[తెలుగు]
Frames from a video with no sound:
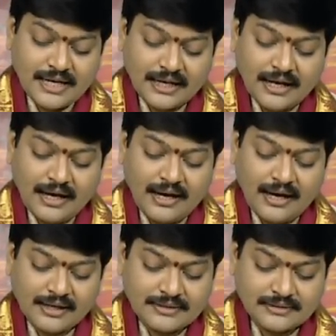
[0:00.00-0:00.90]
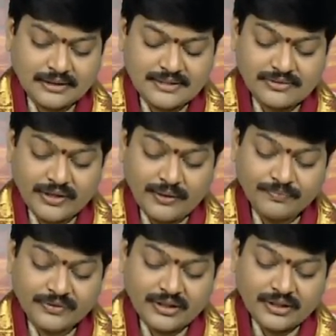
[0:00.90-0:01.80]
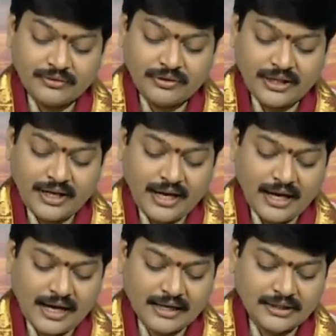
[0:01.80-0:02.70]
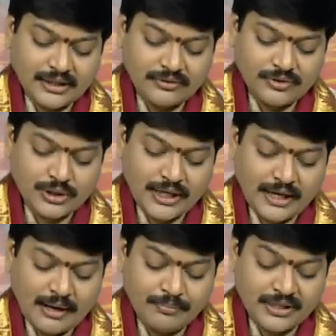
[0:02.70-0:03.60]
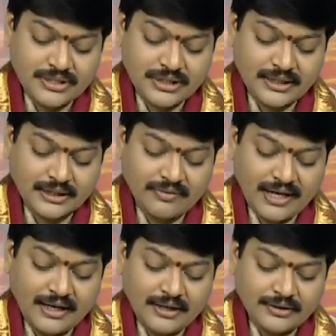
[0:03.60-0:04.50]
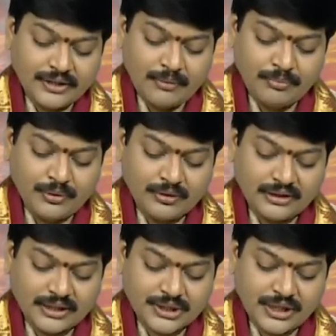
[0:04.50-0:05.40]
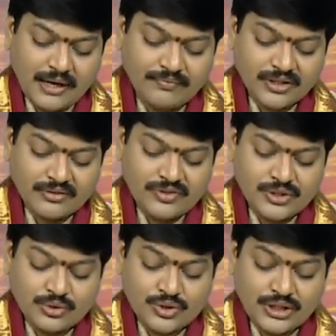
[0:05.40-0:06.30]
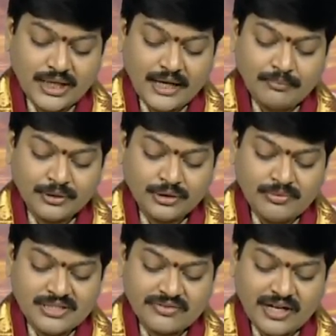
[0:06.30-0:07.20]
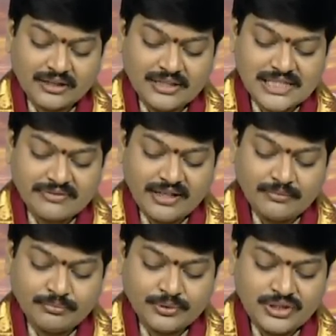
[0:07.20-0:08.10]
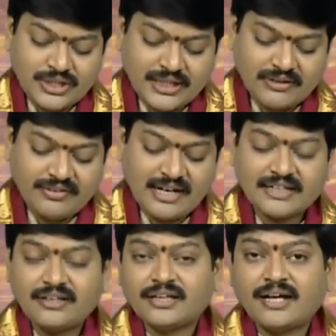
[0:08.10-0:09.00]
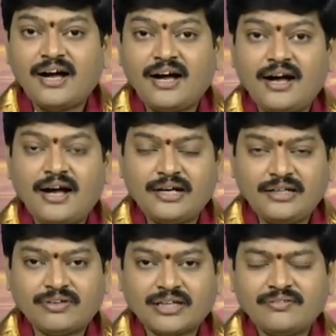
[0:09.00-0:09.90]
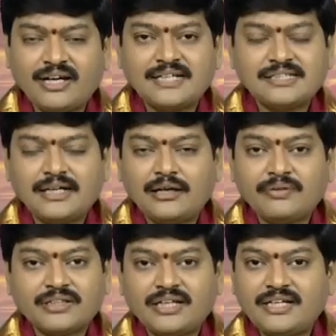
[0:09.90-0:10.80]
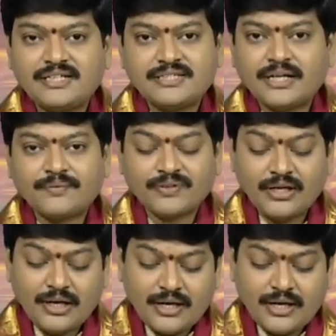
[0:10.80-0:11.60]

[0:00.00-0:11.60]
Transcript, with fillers: విప్రేభ్య స్వయం ద్వితీయే అగ్నిద్విజయేనాభ్యచ్య దత్వ తేభ్యోన్న దక్షిణాం విసృజ్య బంధువిస్వార్థం స్వయం ముంజీత వ్యాఘ్యత అని వ్రతం ఎలా చేయాలో మనకు తెలియజేశారు